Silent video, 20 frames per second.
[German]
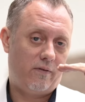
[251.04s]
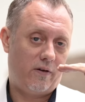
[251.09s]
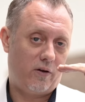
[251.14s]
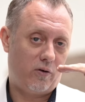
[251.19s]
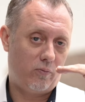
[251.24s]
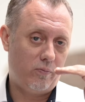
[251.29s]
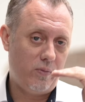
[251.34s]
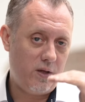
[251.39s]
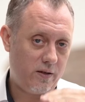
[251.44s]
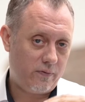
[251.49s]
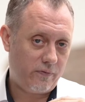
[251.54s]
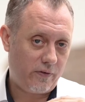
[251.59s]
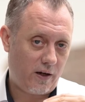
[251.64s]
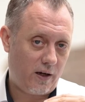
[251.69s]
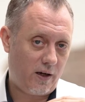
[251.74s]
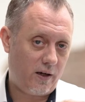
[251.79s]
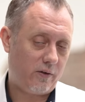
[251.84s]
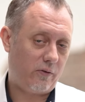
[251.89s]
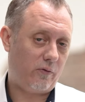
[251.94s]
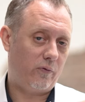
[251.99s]
Wenn du mich
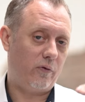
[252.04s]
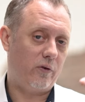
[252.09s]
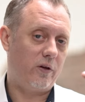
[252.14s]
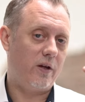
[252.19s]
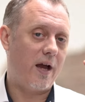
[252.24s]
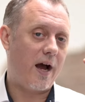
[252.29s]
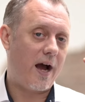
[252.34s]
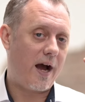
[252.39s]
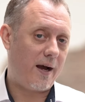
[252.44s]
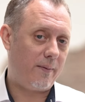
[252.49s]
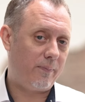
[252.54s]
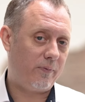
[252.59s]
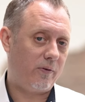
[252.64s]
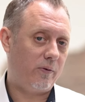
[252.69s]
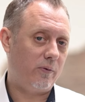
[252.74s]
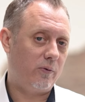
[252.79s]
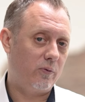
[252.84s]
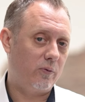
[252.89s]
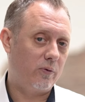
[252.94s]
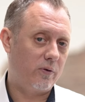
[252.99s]
fragst, für die
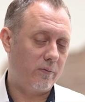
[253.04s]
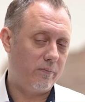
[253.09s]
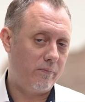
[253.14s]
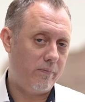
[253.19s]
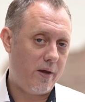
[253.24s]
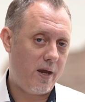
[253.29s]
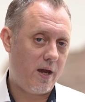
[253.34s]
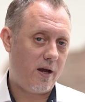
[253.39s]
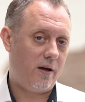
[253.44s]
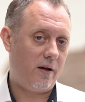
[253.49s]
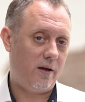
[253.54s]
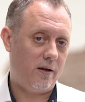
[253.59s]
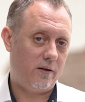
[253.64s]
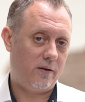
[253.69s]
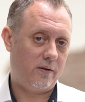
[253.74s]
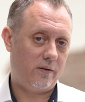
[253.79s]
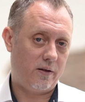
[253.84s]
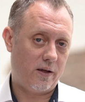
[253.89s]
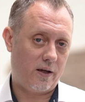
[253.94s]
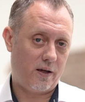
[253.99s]
absolute
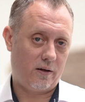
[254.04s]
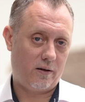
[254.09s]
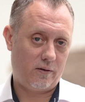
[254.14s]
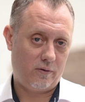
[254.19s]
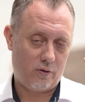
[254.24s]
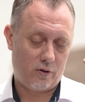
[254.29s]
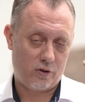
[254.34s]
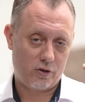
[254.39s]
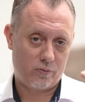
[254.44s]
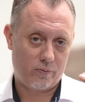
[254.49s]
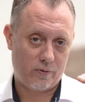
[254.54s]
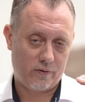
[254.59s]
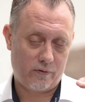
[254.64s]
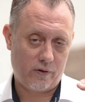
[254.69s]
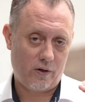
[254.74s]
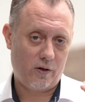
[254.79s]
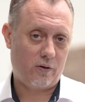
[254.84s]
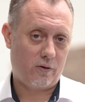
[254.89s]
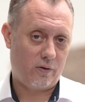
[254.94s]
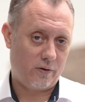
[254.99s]
Mehrheit der deutschen
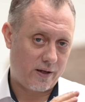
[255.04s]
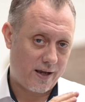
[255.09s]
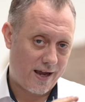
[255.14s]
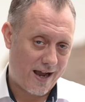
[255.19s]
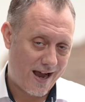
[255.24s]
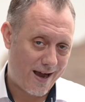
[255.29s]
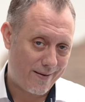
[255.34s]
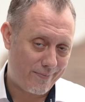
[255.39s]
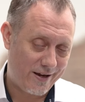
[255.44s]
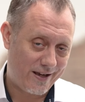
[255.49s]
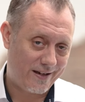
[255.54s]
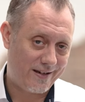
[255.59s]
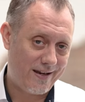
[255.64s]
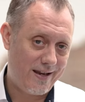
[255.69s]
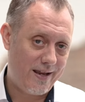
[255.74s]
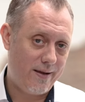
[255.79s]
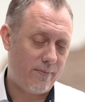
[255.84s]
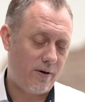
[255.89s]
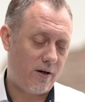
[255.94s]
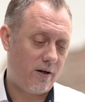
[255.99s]
Bevölkerung, der
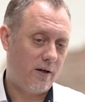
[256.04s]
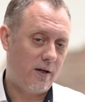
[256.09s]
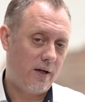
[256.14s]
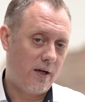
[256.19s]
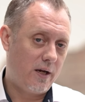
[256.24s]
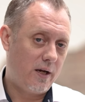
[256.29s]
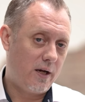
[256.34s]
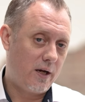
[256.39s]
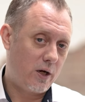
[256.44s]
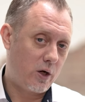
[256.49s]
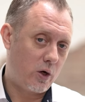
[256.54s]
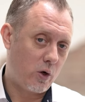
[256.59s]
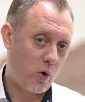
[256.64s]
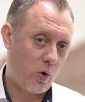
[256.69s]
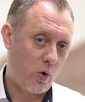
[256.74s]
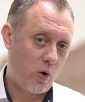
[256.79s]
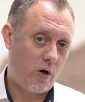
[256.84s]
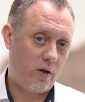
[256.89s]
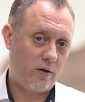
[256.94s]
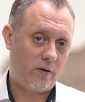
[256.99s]
Arbeitnehmer,
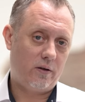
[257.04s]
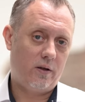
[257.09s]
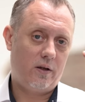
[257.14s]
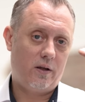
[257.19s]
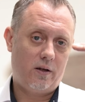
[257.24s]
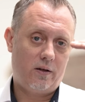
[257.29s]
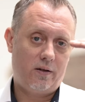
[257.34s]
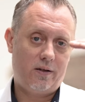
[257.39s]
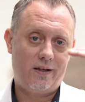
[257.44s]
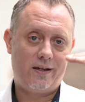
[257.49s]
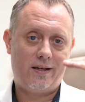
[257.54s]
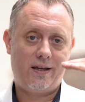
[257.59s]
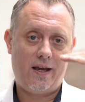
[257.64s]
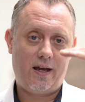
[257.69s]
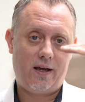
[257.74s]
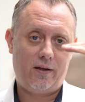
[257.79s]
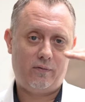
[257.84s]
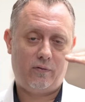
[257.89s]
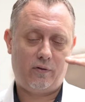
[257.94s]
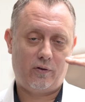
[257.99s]
gehört die
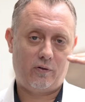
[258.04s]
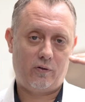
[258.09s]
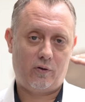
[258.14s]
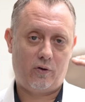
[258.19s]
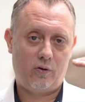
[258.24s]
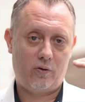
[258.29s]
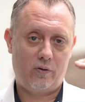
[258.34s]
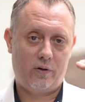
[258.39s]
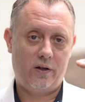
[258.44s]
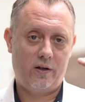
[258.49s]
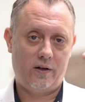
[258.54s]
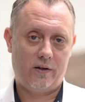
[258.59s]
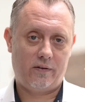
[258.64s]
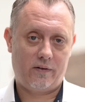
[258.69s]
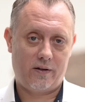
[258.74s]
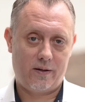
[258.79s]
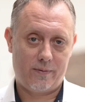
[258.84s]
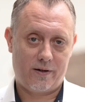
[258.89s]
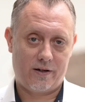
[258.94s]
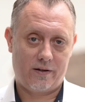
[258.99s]
Kernversorgung in
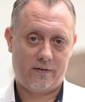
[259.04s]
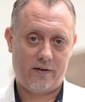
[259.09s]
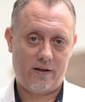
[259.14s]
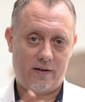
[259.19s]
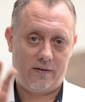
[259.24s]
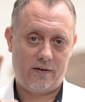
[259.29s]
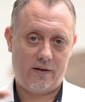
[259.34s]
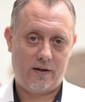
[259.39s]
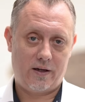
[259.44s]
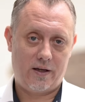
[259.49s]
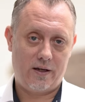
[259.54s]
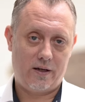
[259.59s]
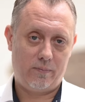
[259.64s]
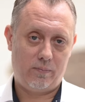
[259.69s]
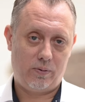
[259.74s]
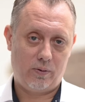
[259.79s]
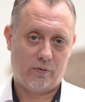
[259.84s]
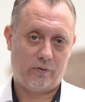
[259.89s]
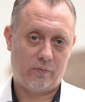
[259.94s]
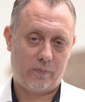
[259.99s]
das Thema gesetzliche Rente
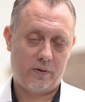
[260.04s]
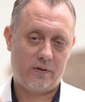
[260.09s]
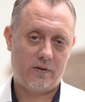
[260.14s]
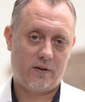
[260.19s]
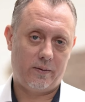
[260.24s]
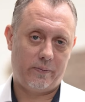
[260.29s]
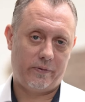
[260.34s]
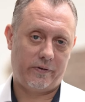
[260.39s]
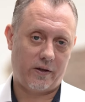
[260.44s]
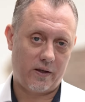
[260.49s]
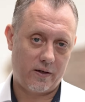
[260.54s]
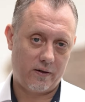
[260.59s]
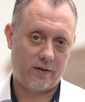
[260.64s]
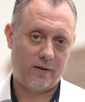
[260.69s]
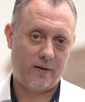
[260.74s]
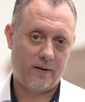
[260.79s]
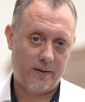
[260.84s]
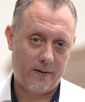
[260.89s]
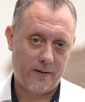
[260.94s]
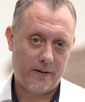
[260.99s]
plus Betriebsrente.
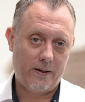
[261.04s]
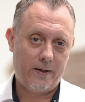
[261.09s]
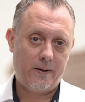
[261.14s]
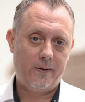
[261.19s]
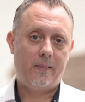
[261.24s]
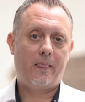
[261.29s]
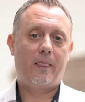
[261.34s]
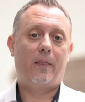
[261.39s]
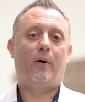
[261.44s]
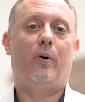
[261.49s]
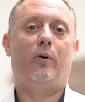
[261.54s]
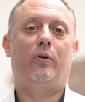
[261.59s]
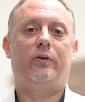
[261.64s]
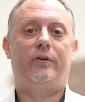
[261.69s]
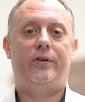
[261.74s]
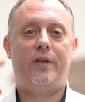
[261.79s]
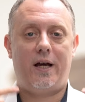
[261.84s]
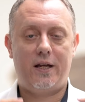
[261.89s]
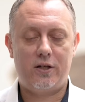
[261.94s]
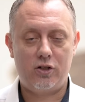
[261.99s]

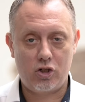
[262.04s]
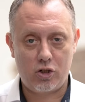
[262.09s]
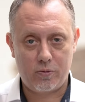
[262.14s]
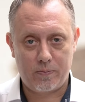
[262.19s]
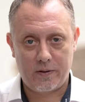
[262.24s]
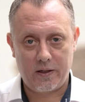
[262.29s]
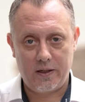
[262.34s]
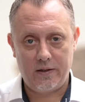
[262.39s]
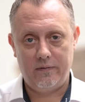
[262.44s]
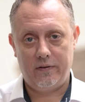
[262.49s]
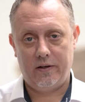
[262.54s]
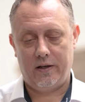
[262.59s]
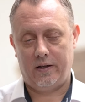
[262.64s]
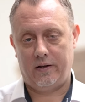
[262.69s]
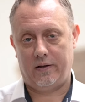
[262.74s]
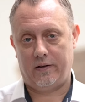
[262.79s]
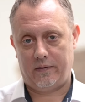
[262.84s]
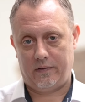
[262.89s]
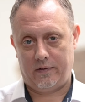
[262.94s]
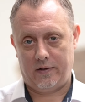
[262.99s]
Und dann springen wir
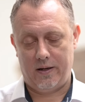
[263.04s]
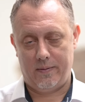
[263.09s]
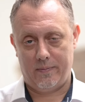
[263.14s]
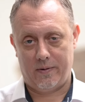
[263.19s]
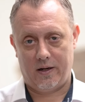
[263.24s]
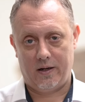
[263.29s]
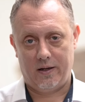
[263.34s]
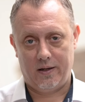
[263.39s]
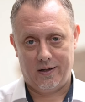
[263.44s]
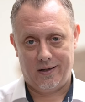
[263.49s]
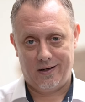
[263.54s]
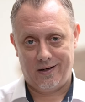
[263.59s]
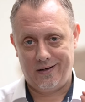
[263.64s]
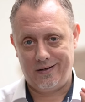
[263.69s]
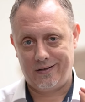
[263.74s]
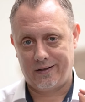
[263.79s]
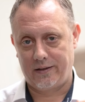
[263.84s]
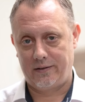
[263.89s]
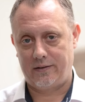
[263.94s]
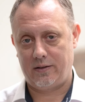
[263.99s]
in das Thema
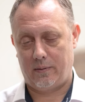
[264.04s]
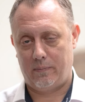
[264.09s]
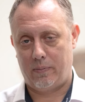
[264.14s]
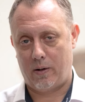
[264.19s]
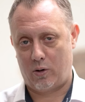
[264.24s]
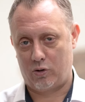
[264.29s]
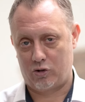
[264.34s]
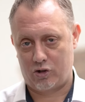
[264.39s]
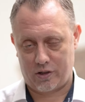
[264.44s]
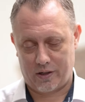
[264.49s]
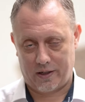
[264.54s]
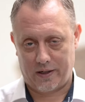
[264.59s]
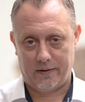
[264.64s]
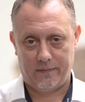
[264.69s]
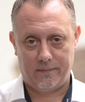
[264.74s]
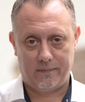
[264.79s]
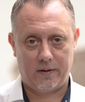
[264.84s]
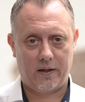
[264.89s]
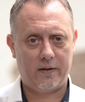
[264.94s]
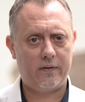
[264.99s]
dritter
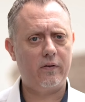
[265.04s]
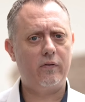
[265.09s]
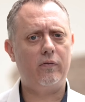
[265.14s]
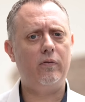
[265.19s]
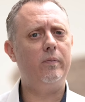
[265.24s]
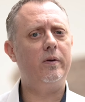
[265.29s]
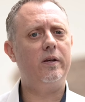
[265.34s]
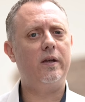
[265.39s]
Baustein. Das ist für